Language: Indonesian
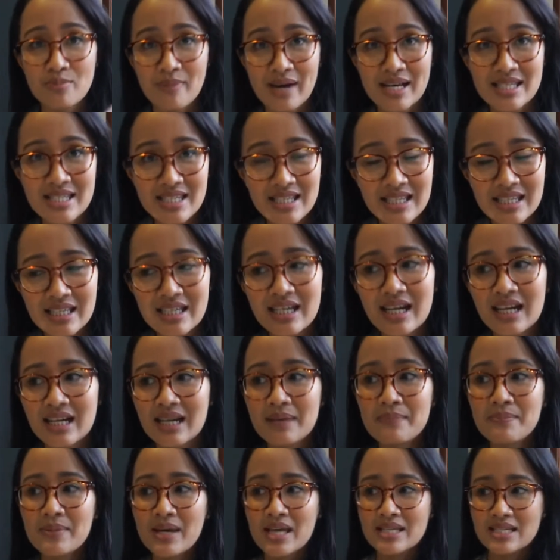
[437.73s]
maski
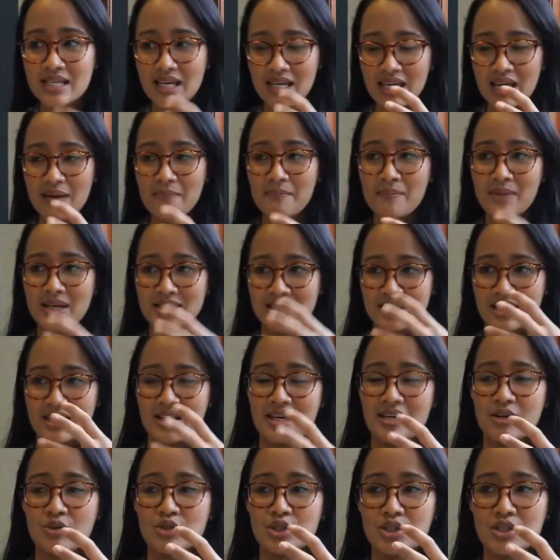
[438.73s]
karena biasanya
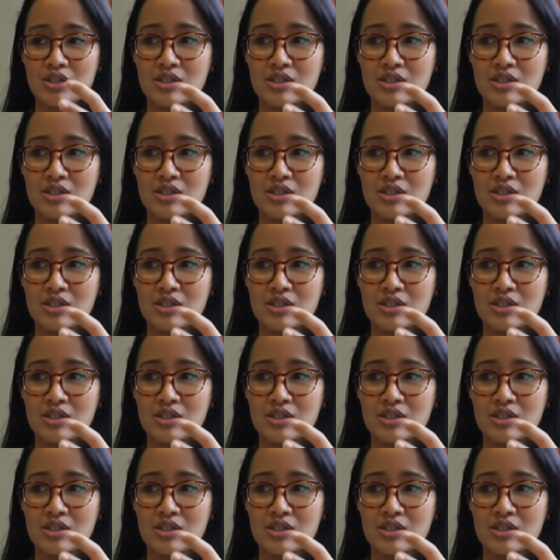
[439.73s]
musknya